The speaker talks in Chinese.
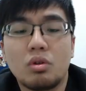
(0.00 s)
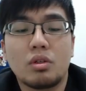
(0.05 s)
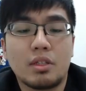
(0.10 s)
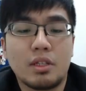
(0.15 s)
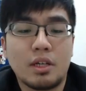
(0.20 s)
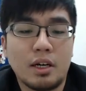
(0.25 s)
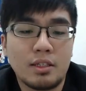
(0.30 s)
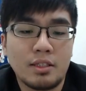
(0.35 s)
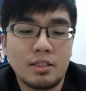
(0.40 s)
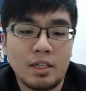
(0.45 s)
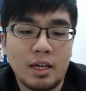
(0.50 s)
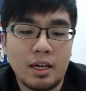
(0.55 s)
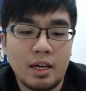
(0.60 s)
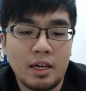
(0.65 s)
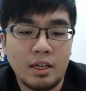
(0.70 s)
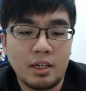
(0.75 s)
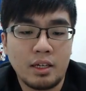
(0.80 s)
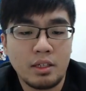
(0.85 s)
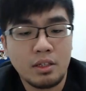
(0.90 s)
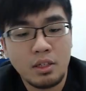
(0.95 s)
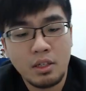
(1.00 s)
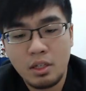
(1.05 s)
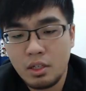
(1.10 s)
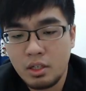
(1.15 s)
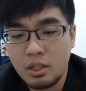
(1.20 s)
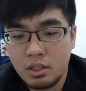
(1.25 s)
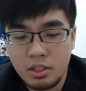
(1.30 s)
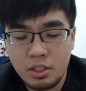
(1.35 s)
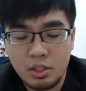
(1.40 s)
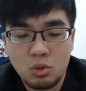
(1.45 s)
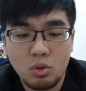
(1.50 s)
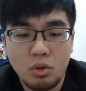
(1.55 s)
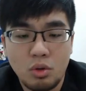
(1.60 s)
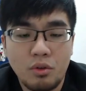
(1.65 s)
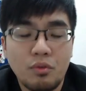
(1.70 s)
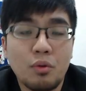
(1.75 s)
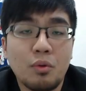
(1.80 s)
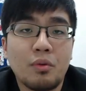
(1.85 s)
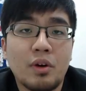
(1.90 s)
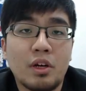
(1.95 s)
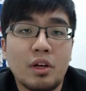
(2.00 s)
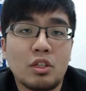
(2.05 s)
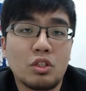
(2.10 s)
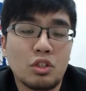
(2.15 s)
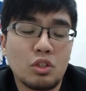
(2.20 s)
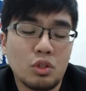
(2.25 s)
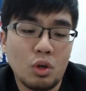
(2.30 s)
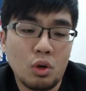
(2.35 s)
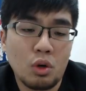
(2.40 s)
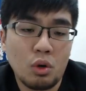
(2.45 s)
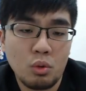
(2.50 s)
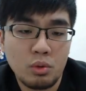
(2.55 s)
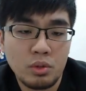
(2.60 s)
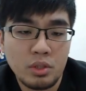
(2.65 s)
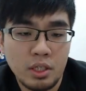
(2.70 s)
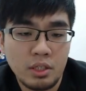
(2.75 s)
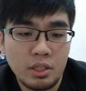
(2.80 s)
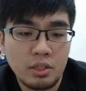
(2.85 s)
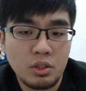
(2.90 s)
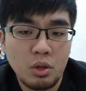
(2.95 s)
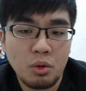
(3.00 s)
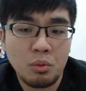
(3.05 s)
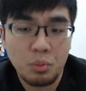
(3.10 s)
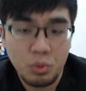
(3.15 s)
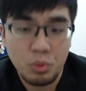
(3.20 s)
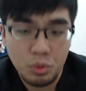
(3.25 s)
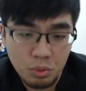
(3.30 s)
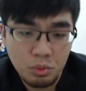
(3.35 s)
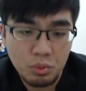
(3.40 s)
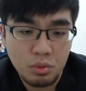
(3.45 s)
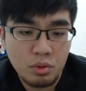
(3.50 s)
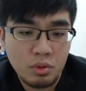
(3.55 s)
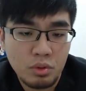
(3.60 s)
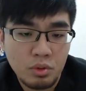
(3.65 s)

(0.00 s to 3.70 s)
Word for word: 那在 C 组的部分是由 Samsung Blue